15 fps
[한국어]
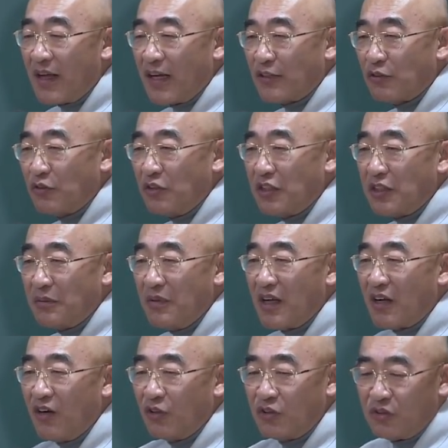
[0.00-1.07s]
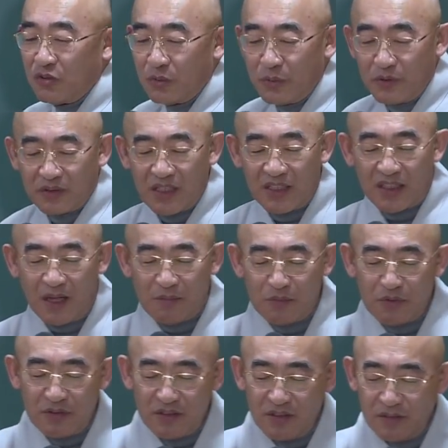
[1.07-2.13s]
가지고 있지만 겉으로 볼 땐다
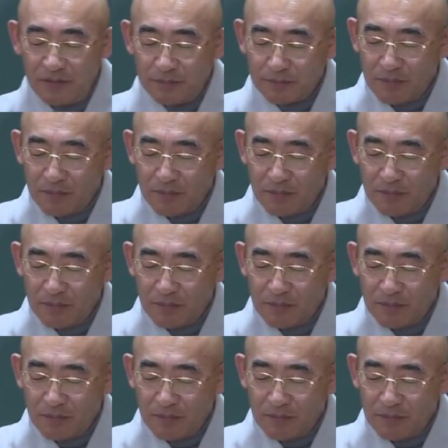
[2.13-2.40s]
뭐예요?